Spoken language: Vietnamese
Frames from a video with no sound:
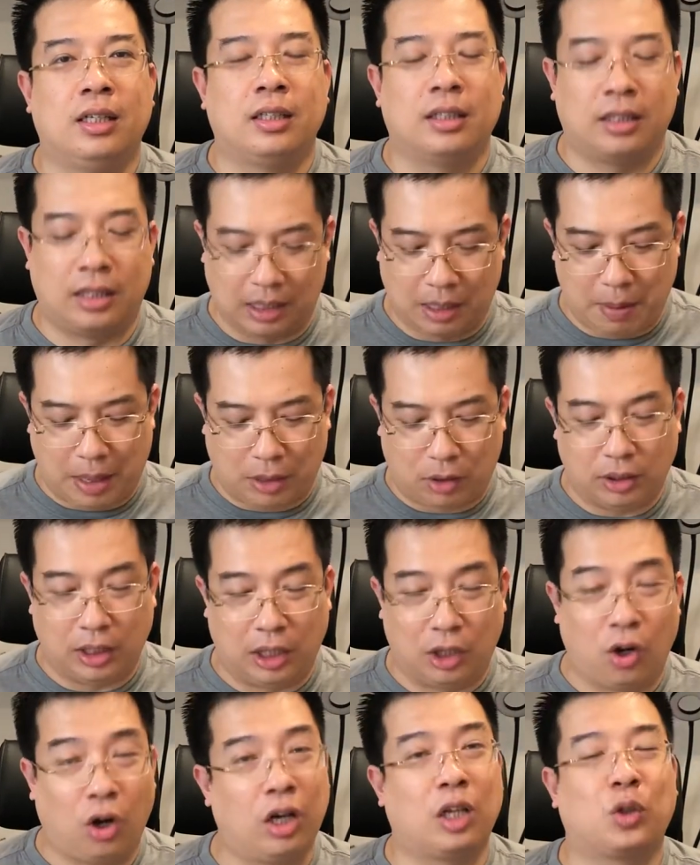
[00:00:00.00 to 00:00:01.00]
Thế các bạn có thể
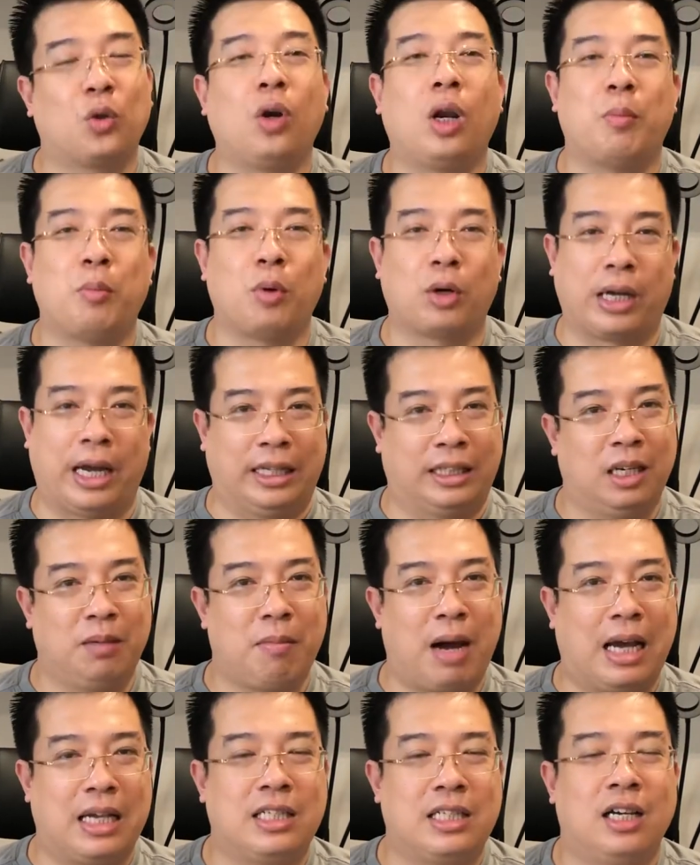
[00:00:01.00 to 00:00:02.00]
nói là tôi là một kẻ thất
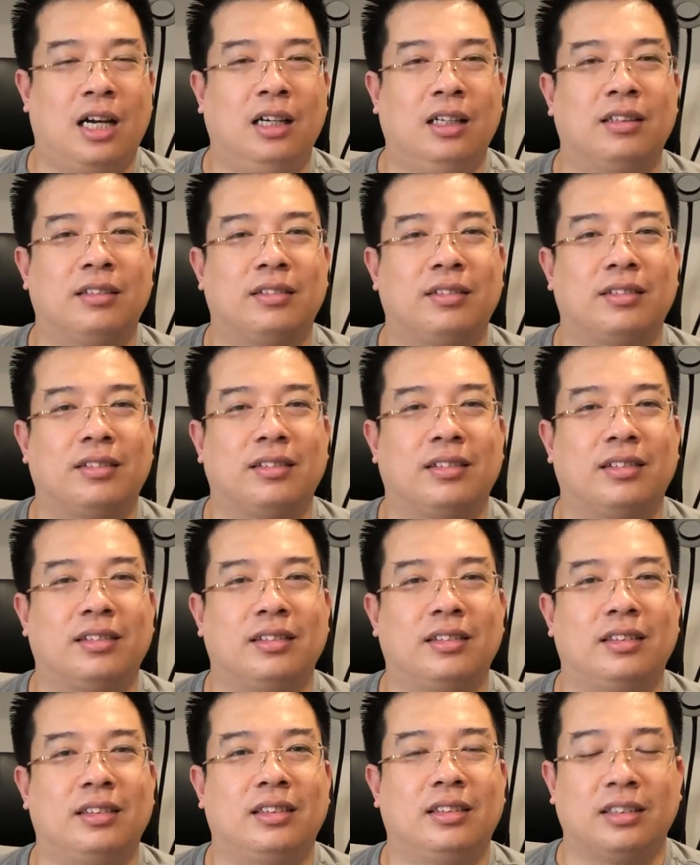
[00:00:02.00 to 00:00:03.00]
bại chăng?
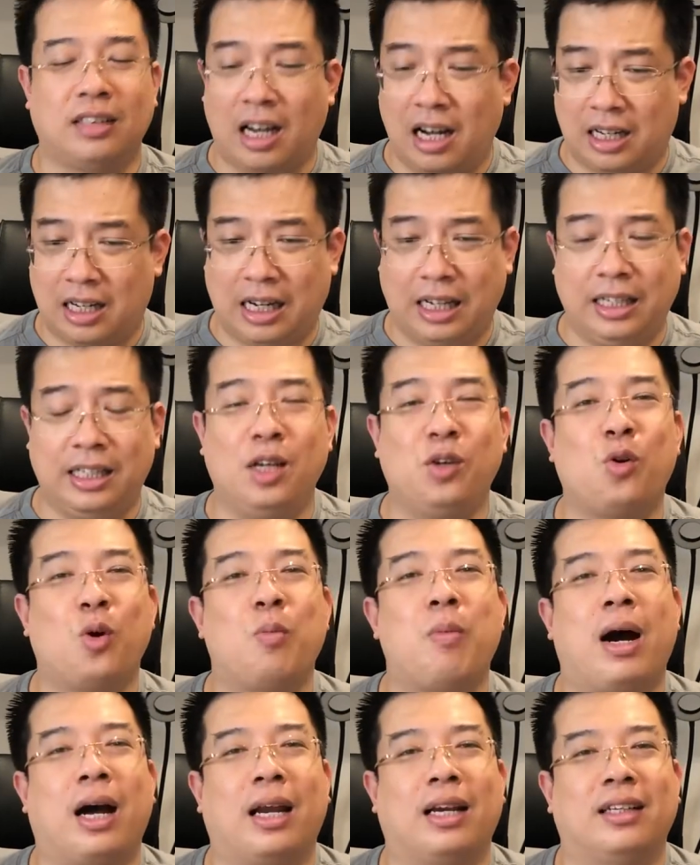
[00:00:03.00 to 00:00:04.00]
Đấy là cách nghĩ của
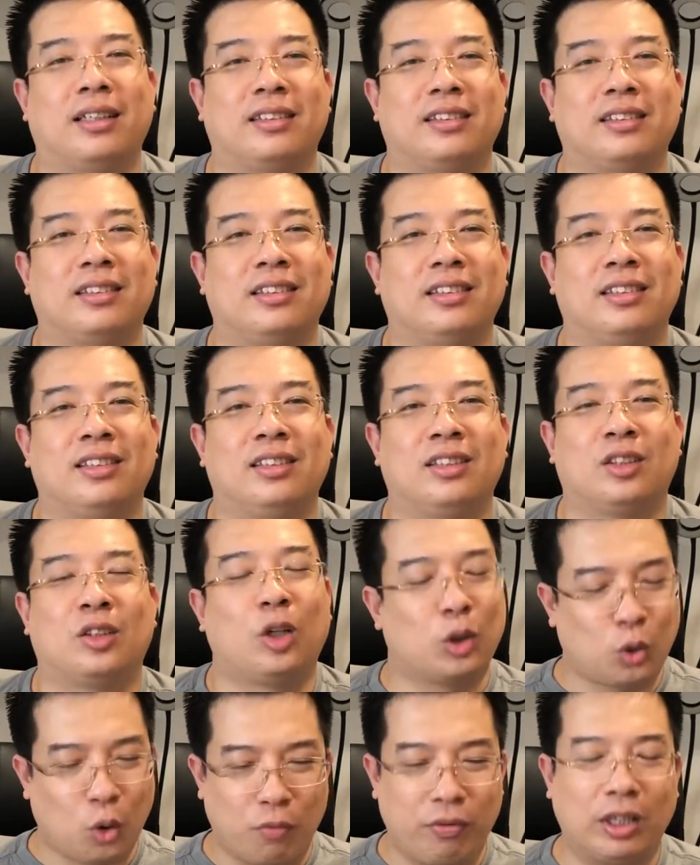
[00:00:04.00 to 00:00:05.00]
bạn.
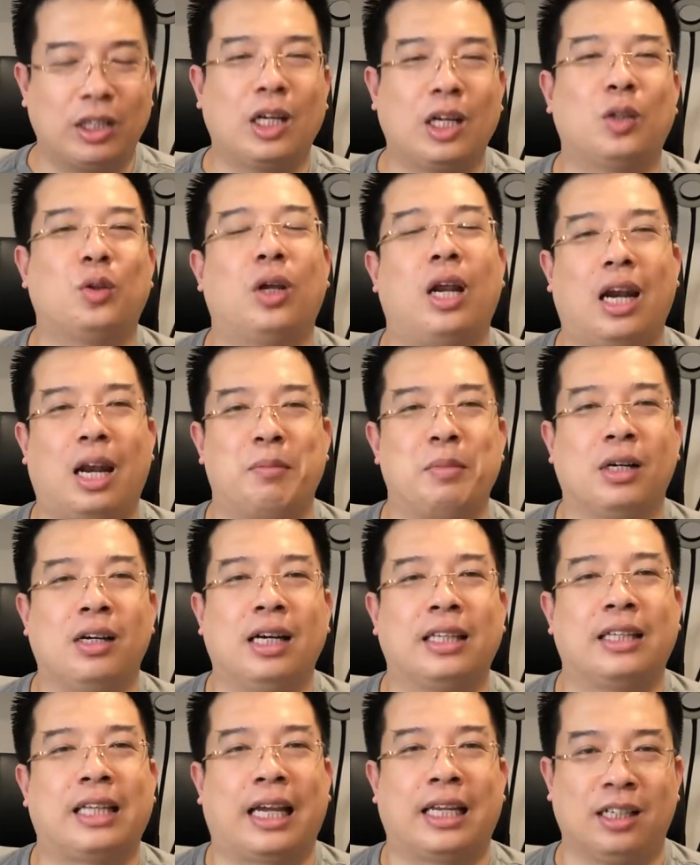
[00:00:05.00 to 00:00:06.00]
Còn tôi vẫn thấy tôi đang là một
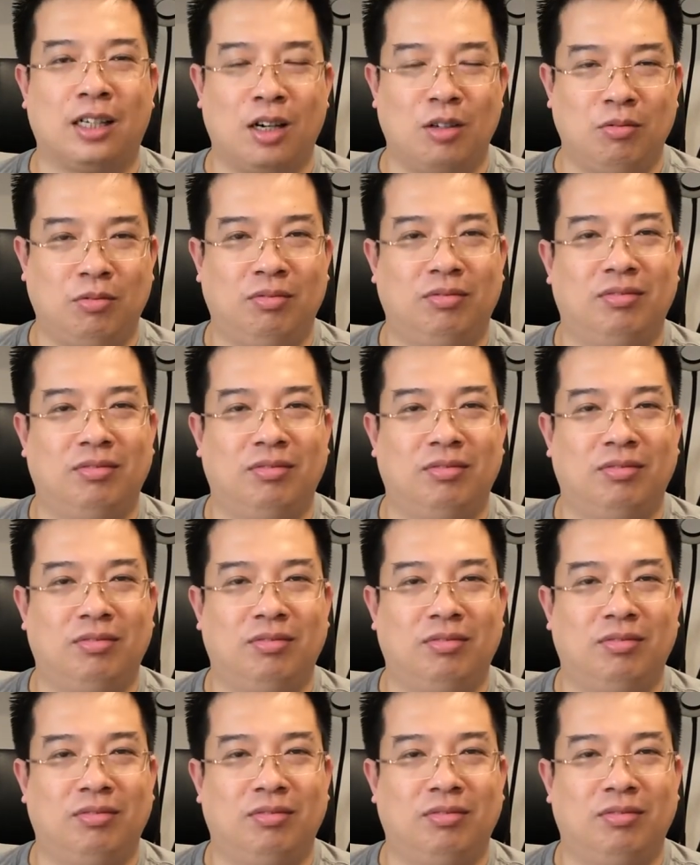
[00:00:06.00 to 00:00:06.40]
người thành công.